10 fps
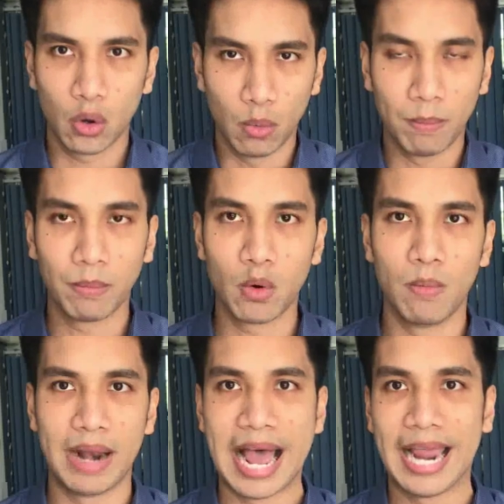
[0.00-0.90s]
กลุ่มก
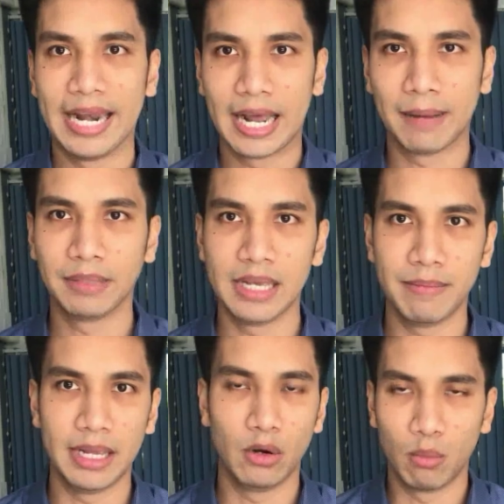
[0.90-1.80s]
ลุ่มไลน์นะครับ ที่
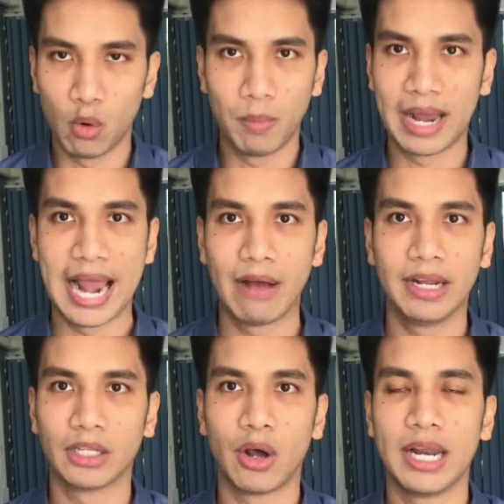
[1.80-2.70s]
มีรวม ๆ กันแล้ว
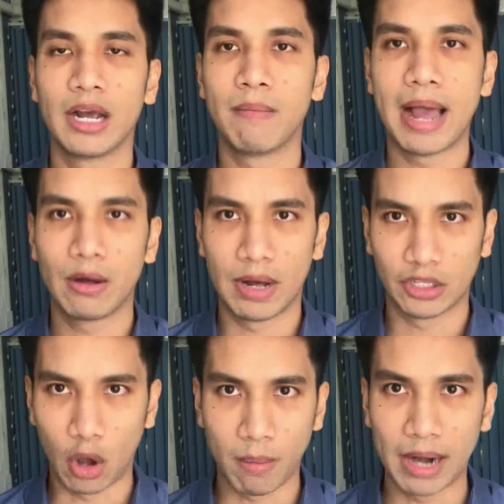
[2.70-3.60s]
เนี่ย ตอนนี้ก็มากกว่า
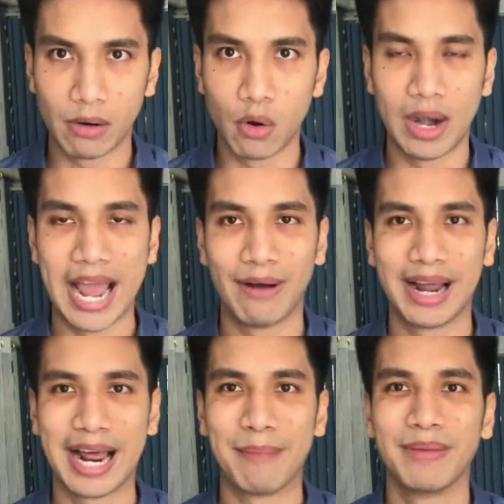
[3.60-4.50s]
2,000กว่าคนแล้ว
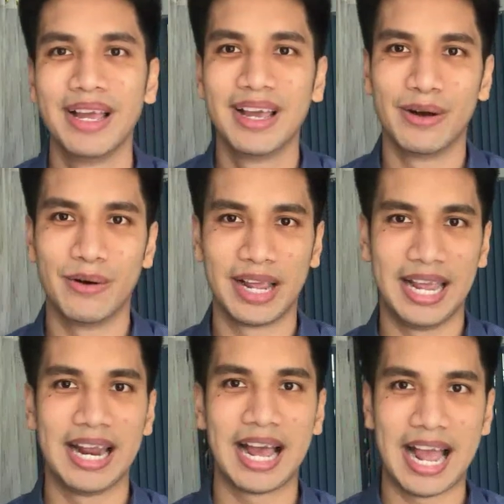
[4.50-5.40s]
นะครับ โอเค
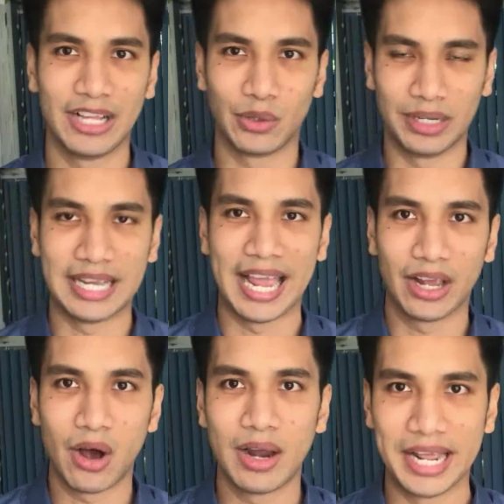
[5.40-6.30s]
ถ้าใครสนใจ
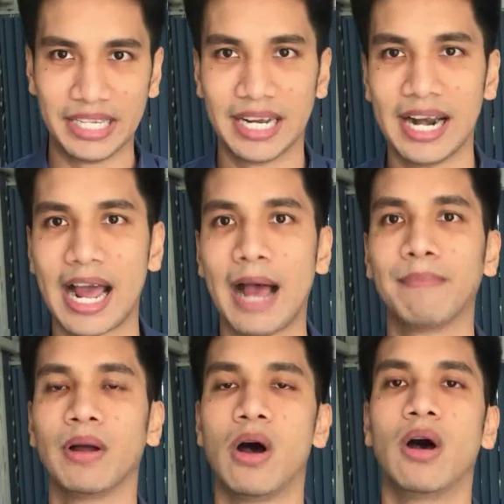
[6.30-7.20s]
ก็เรียนเชิญนะครับ
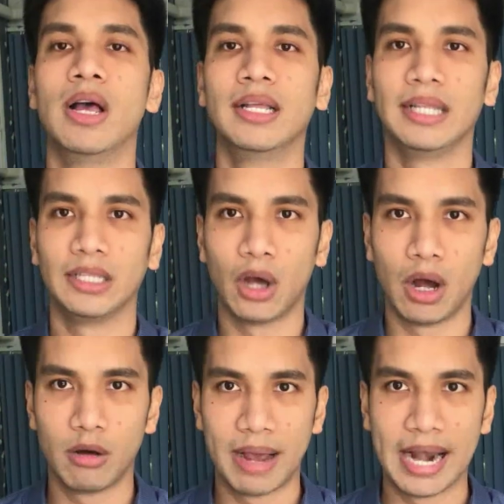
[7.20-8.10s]
ก็ติดต่อ
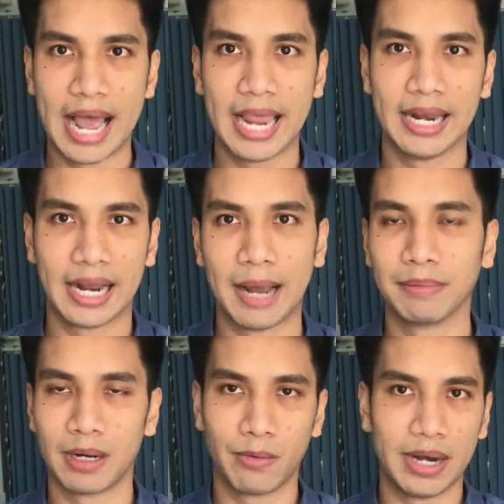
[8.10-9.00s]
เข้ามาได้นะครับ
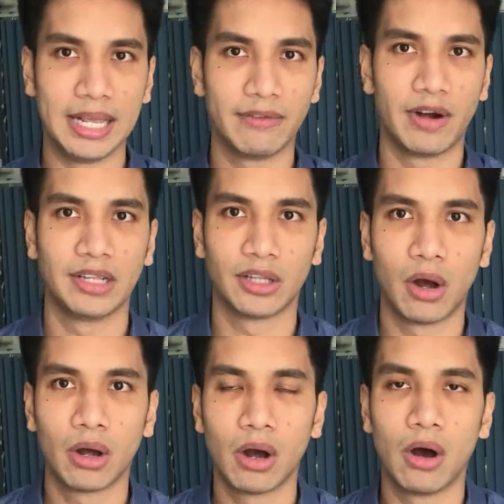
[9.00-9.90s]
สำหรับวันนี้ Forex
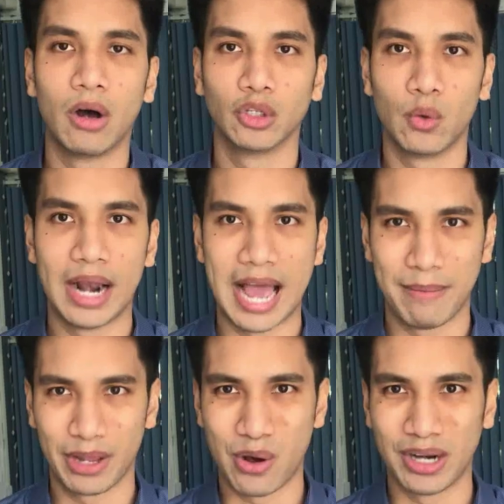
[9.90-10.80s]
Talk ก็ขอตัวลา
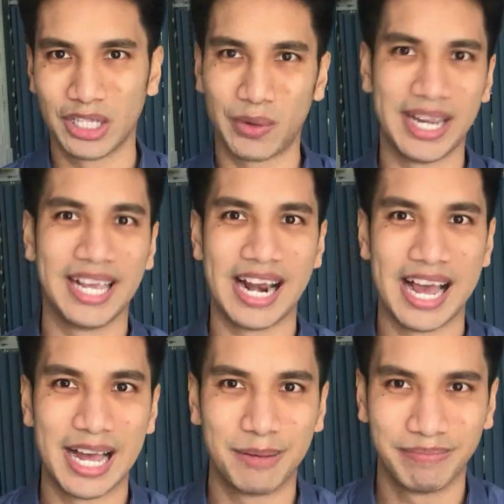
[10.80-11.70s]
ไปก่อน สวัสดีค
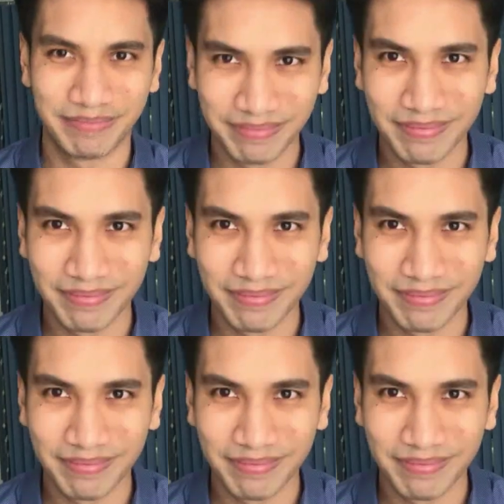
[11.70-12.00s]
รับ